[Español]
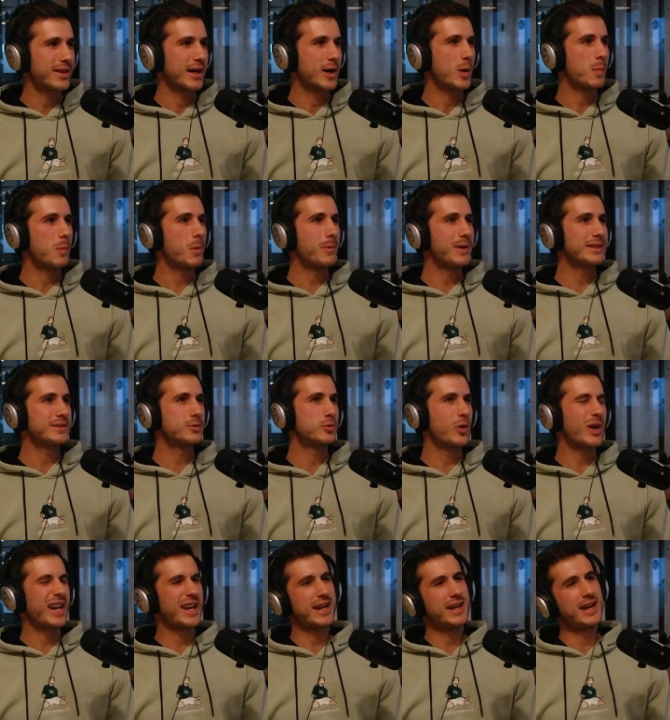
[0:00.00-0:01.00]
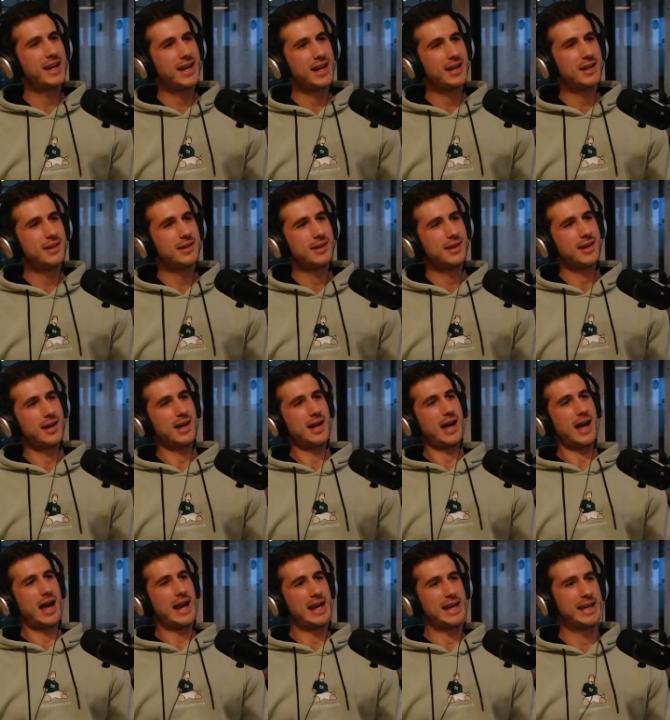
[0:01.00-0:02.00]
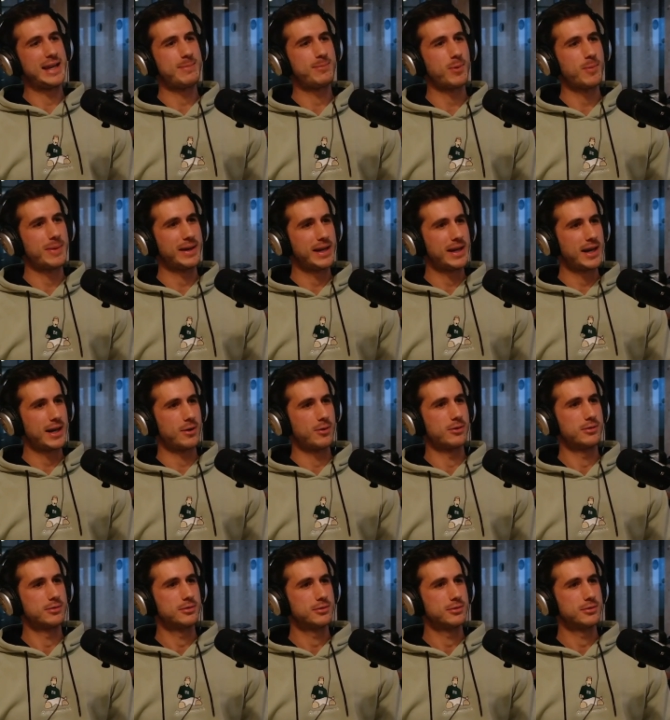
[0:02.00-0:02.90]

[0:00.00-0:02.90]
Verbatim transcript: ¿cómo ves tú en general al equipo mexicano?